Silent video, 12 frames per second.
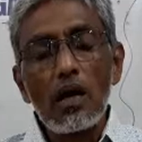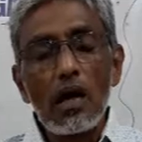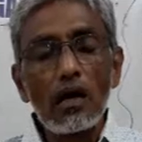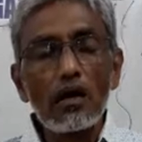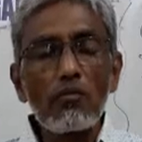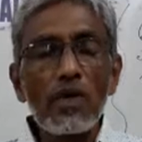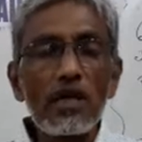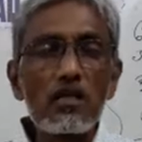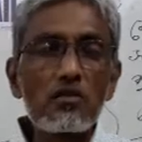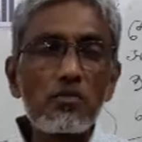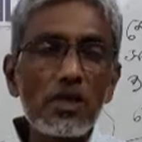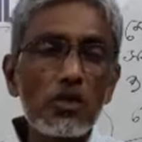আর এই
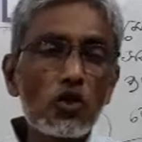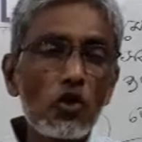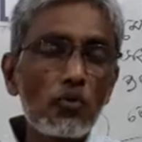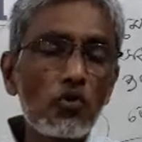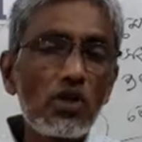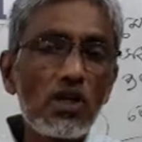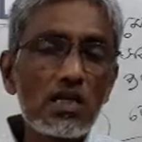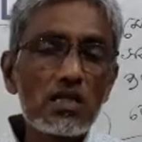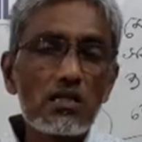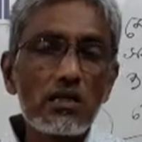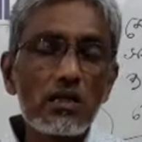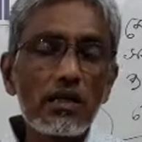ম্যানেজমেন্ট শব্দটি
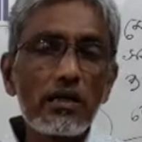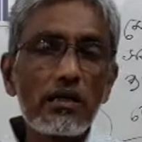আসছে